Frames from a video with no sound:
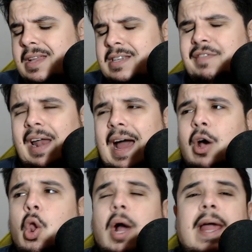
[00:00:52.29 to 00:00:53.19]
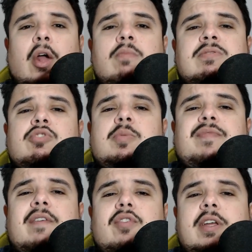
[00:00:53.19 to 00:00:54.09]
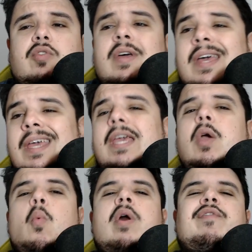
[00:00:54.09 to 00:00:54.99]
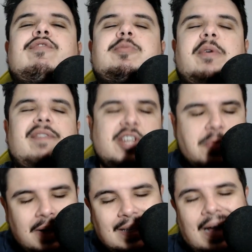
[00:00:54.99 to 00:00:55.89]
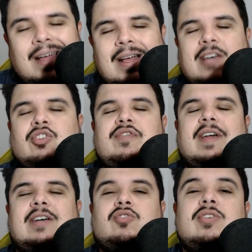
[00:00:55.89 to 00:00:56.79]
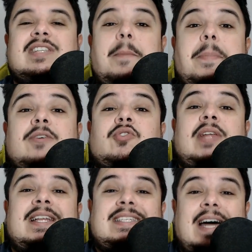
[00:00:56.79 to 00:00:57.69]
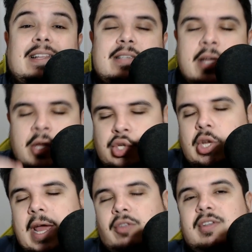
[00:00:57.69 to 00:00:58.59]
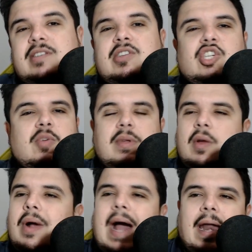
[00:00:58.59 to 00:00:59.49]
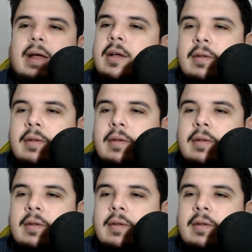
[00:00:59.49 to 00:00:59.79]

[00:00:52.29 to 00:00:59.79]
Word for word: você vai lá, coloca ele como seu time favorito e o OneFootball vai te mandar as notificações lá personalizadas direto desse time. Então, cara,